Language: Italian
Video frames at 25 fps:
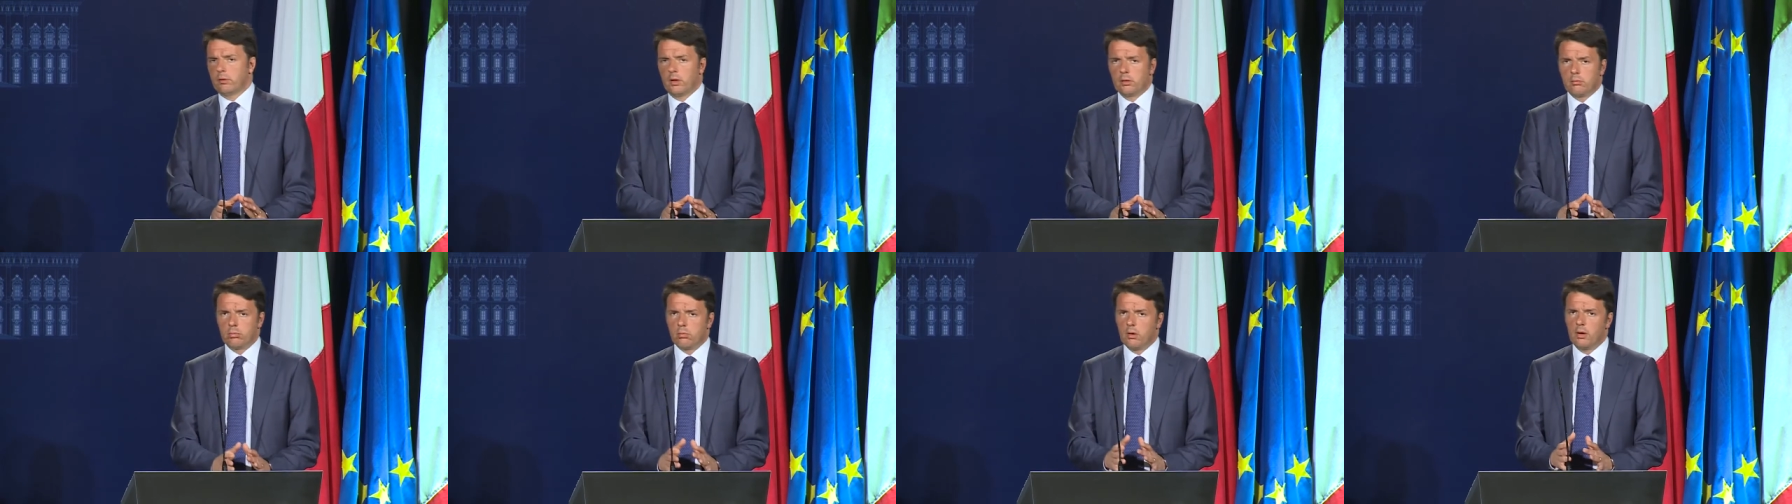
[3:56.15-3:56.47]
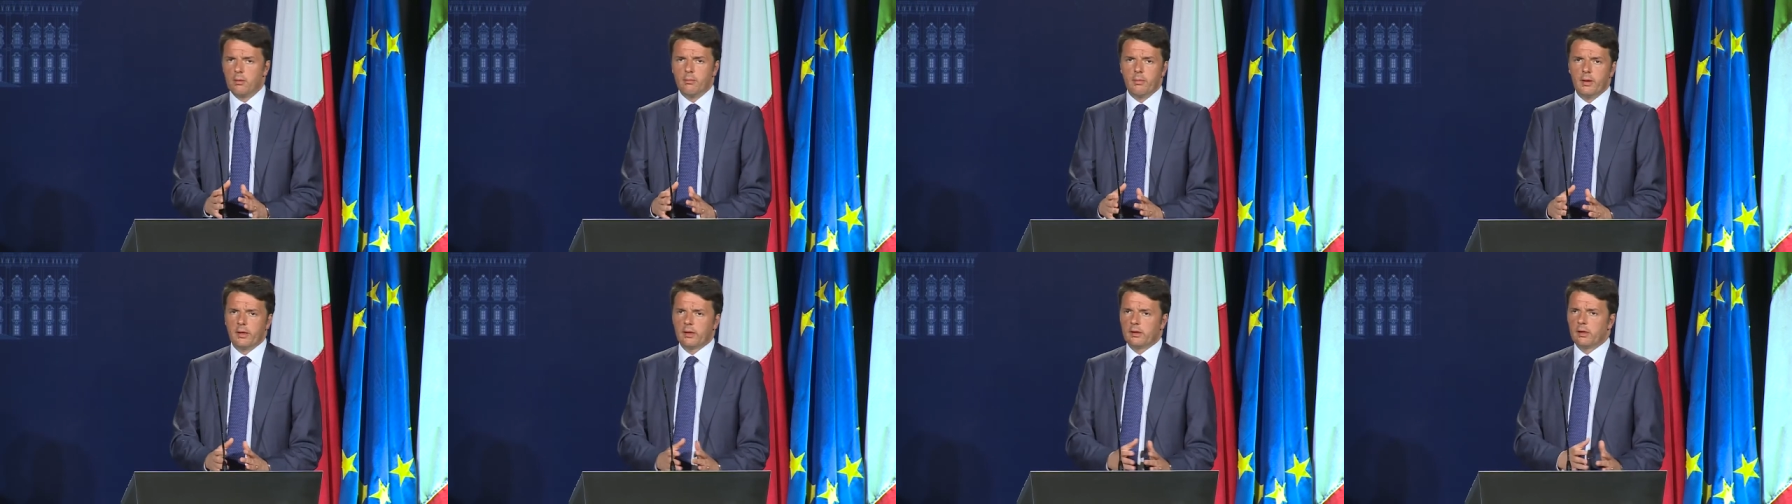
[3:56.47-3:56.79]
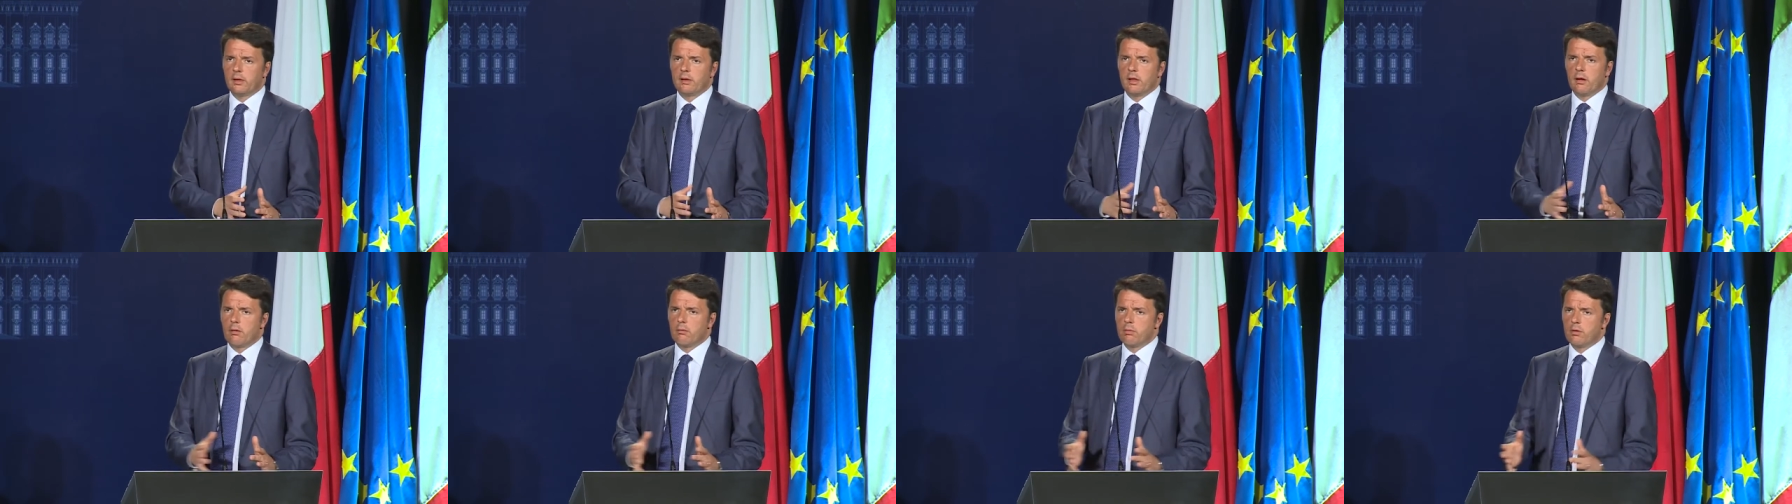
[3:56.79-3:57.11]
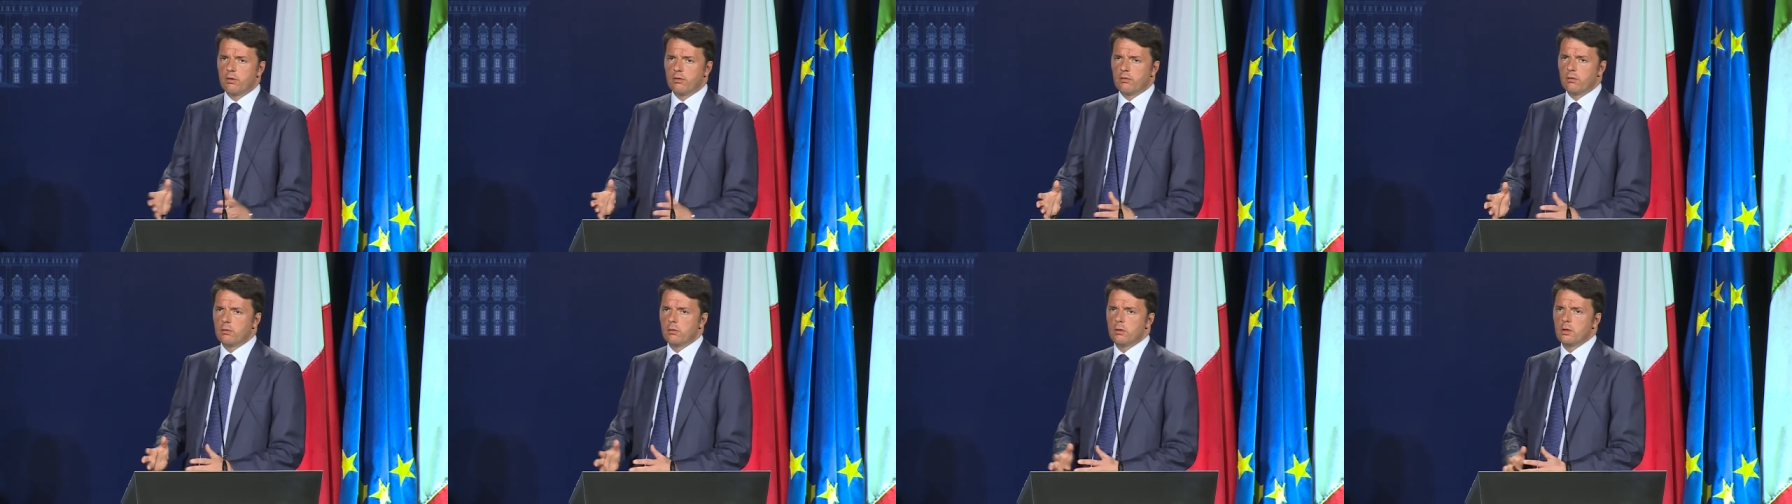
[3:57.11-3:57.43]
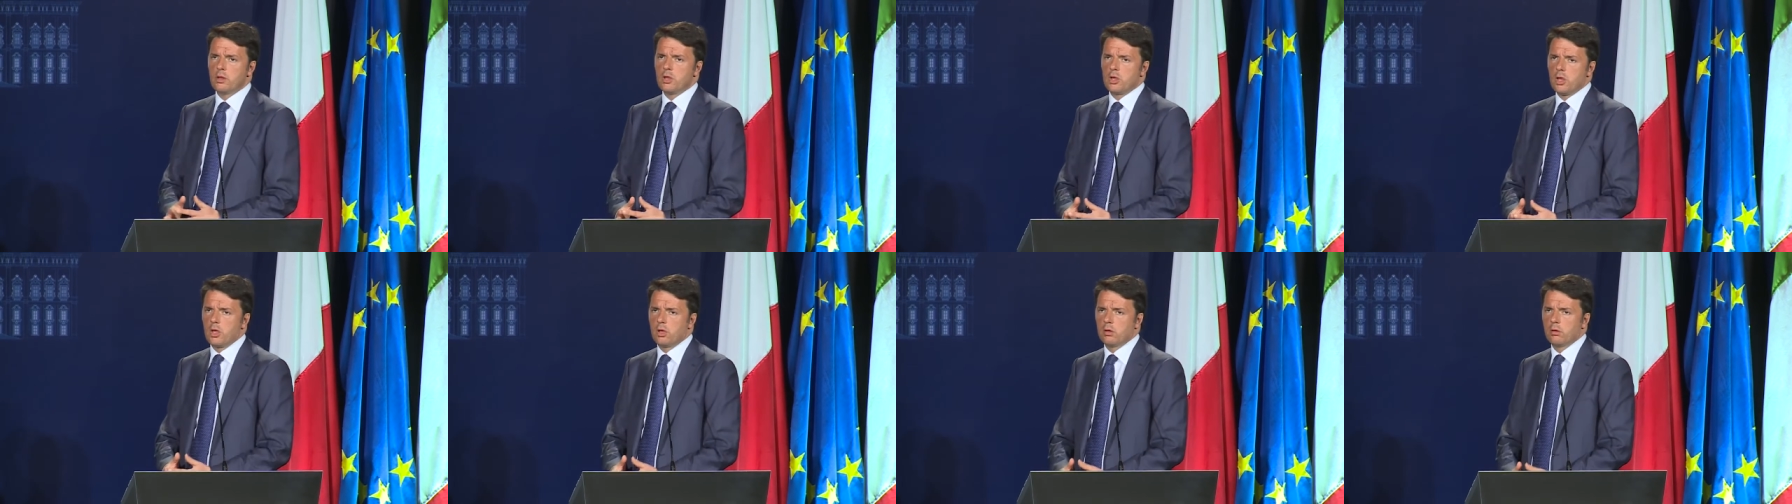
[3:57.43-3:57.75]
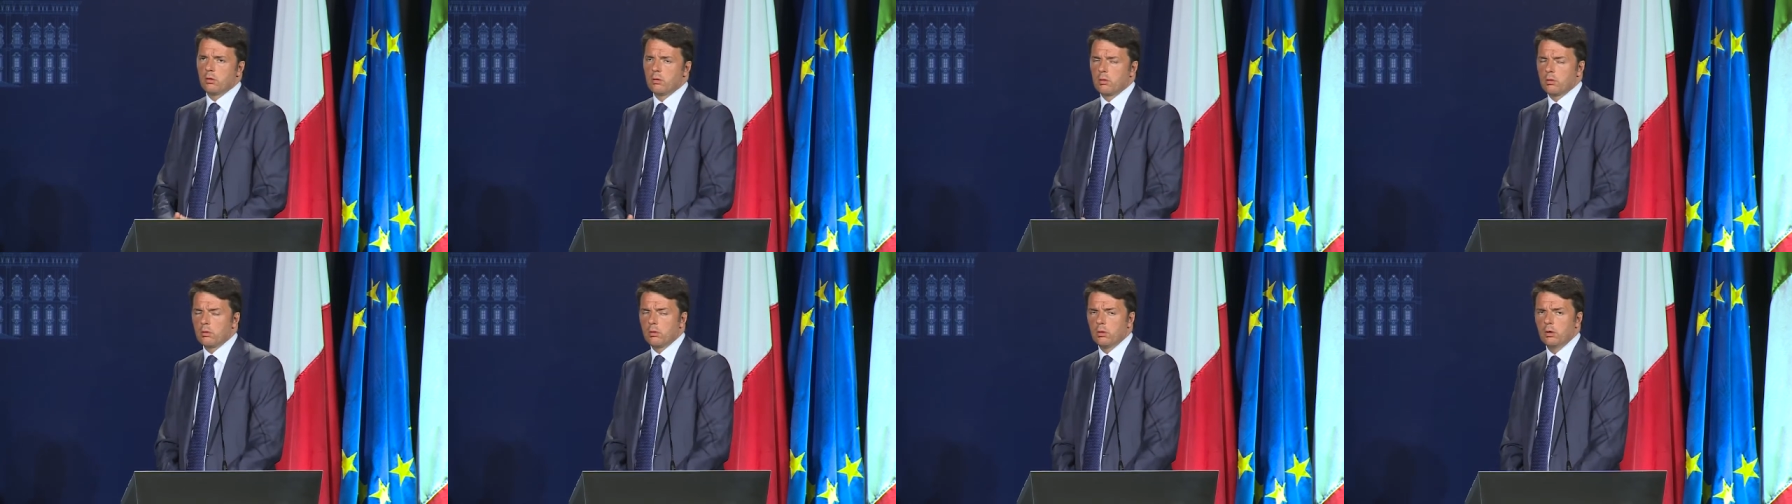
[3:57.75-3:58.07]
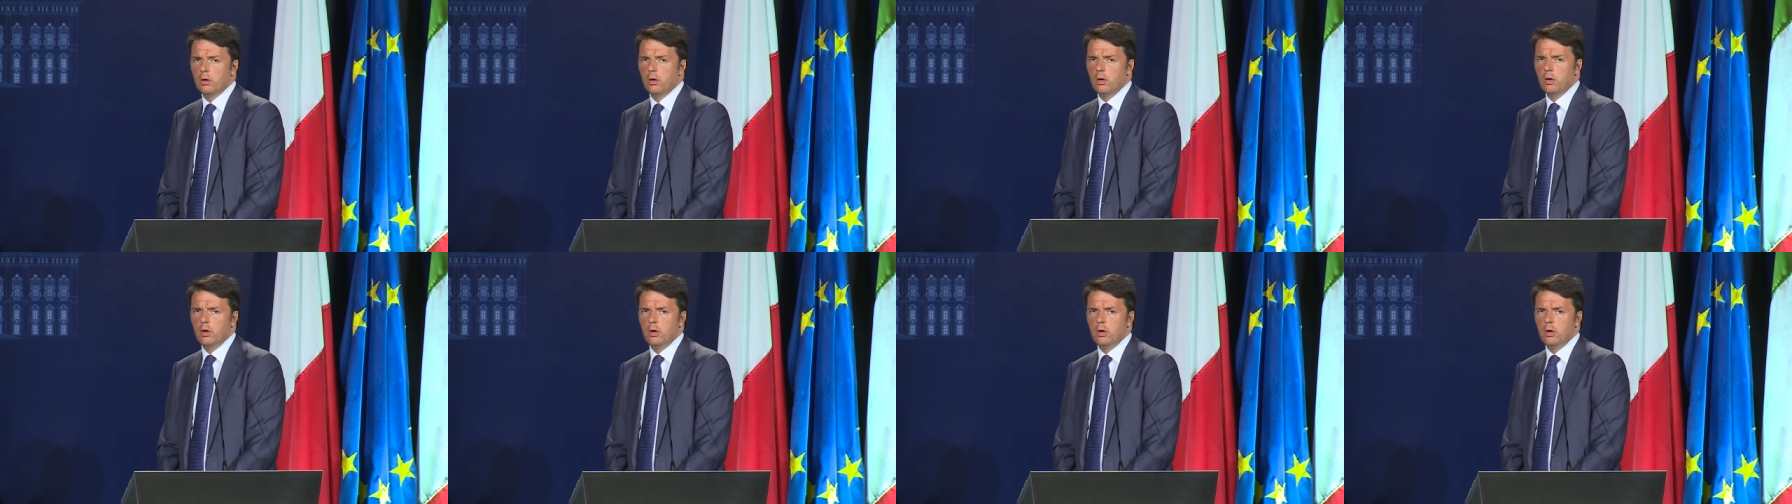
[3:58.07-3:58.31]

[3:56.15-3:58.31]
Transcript: Naturalmente da questo discendono